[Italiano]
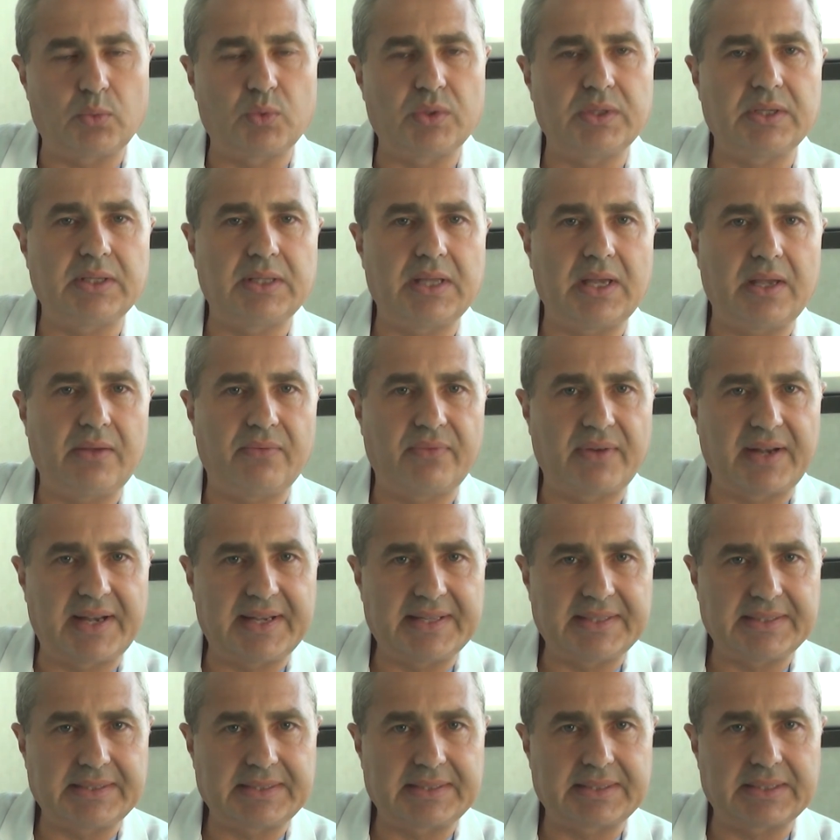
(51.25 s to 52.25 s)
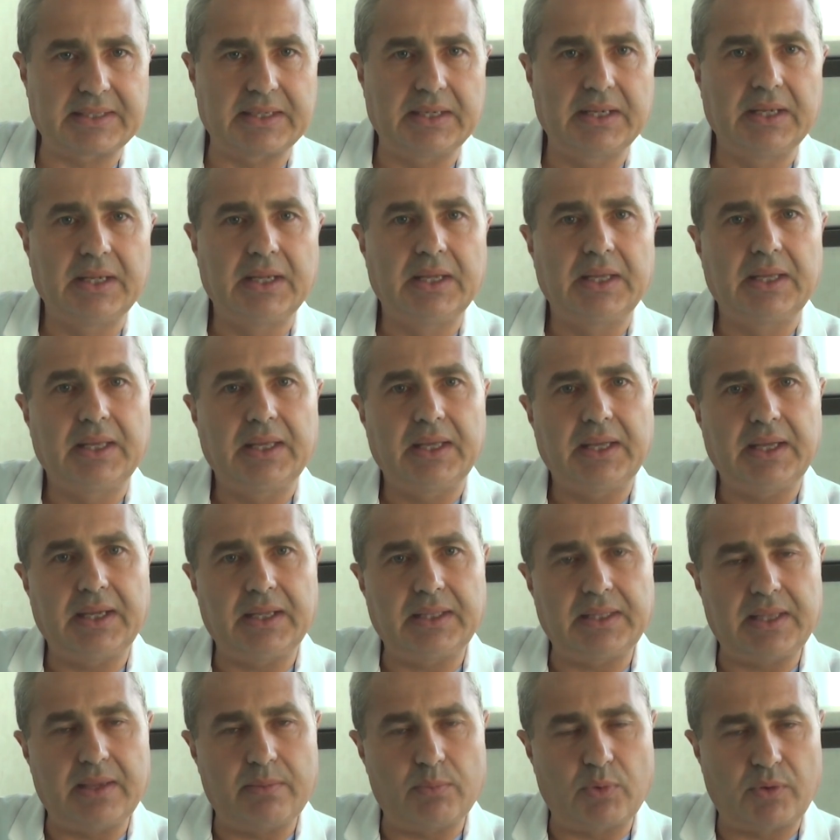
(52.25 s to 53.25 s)
quindi dei fans
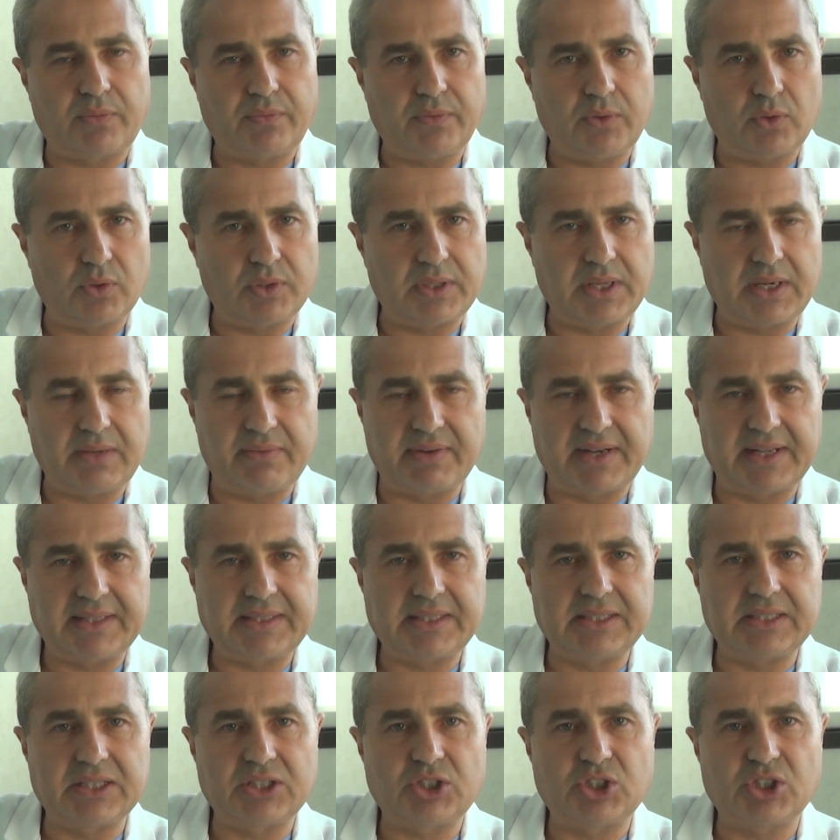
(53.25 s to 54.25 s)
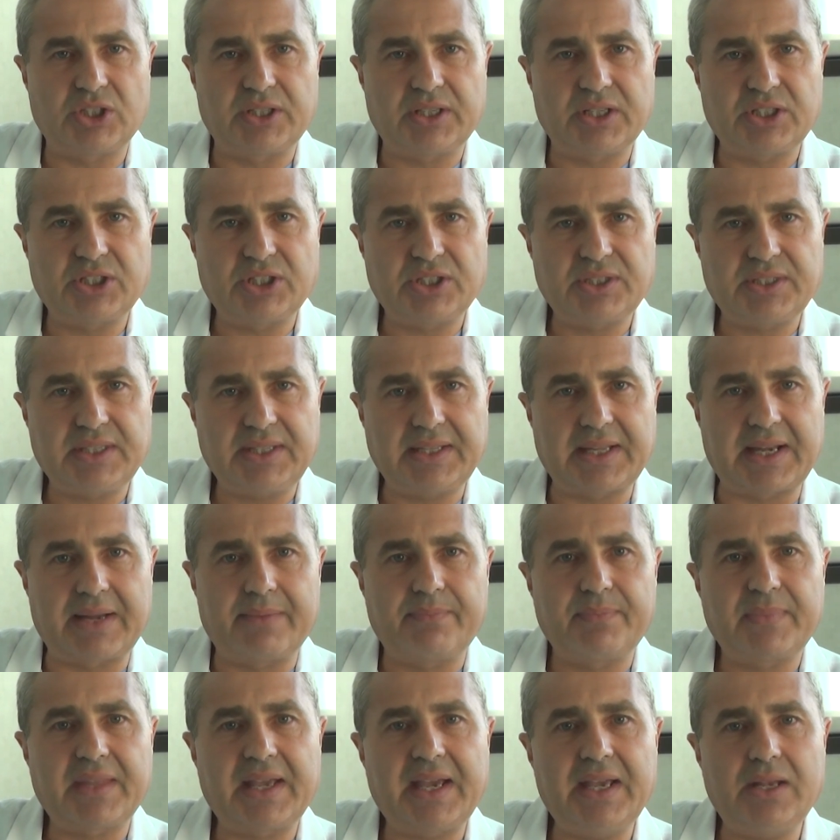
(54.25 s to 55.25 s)
e eh, dei morfinoderivati se c'è
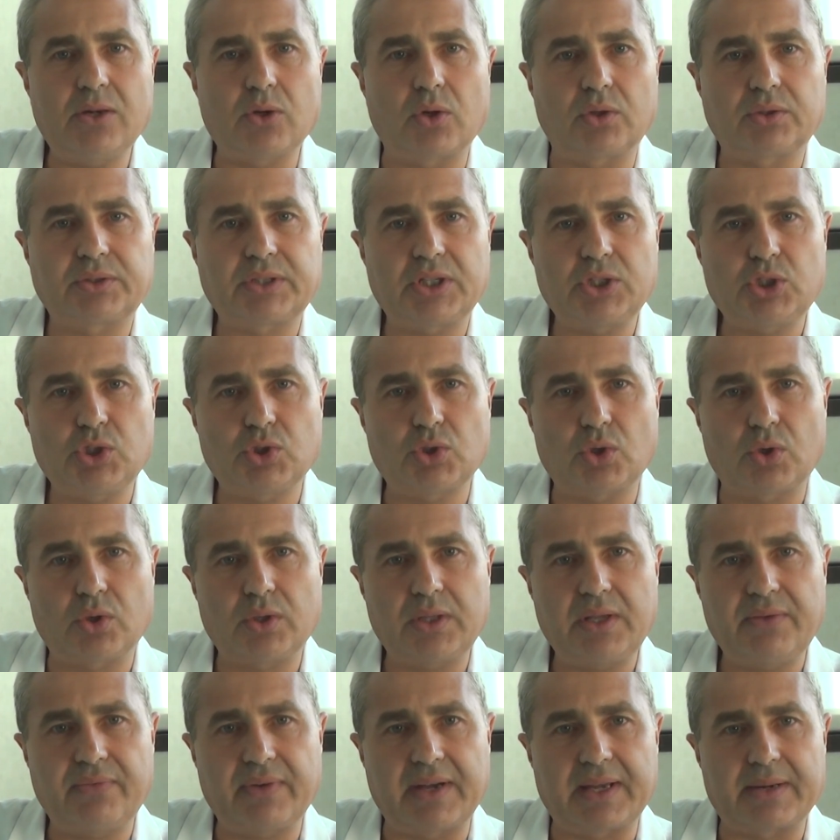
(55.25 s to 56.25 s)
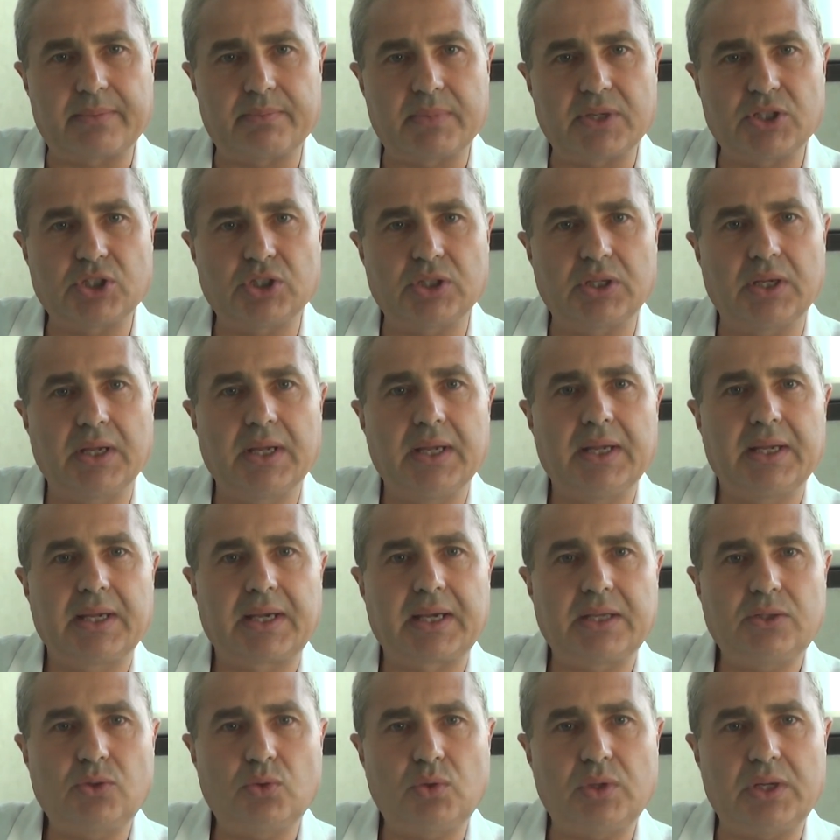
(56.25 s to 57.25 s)
necessità e inoltre ci sono dei farmaci
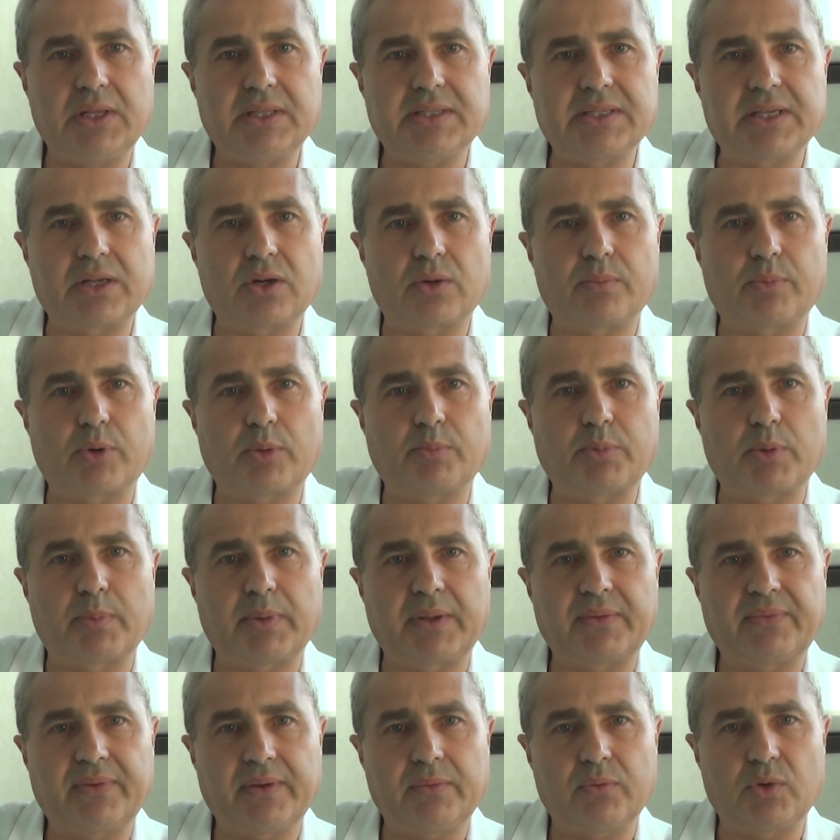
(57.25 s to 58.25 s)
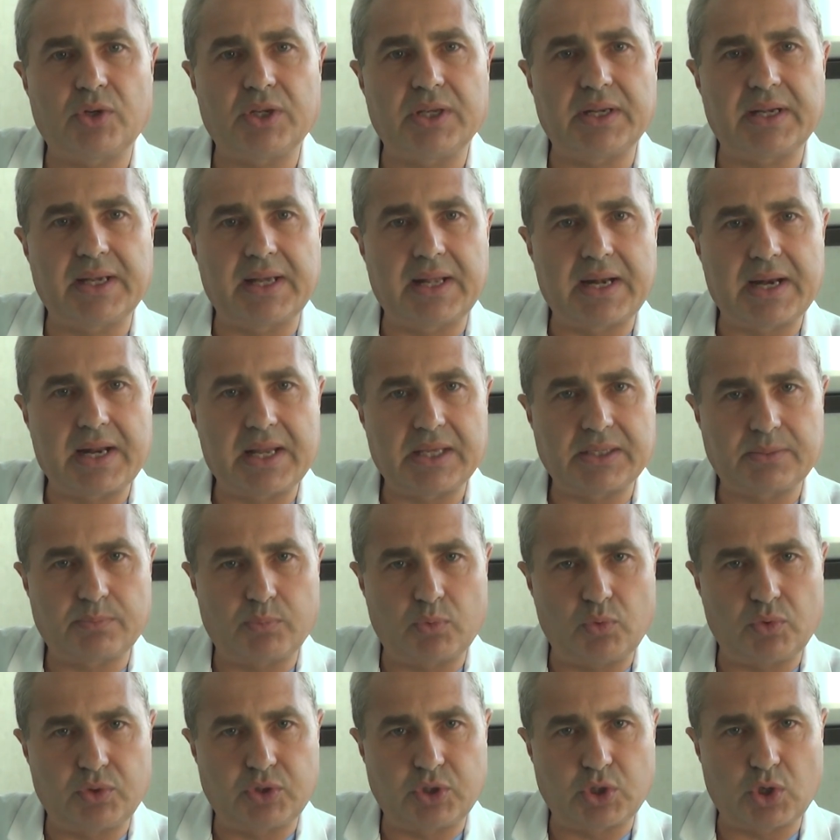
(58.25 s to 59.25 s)
che si utilizzano proprio per favorire
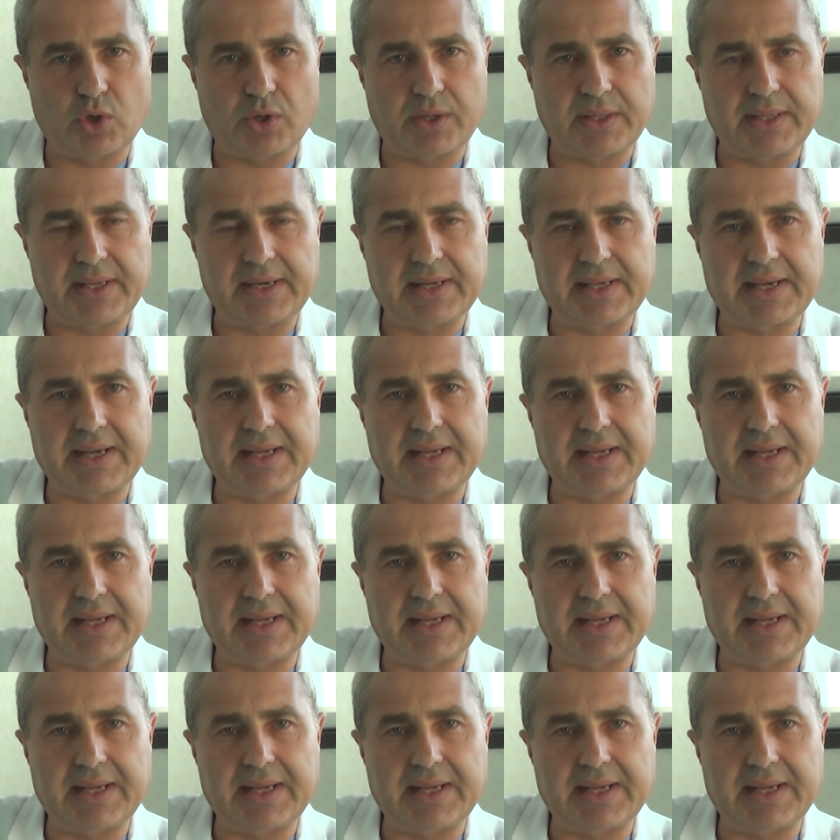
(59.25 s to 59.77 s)
l'espulsione del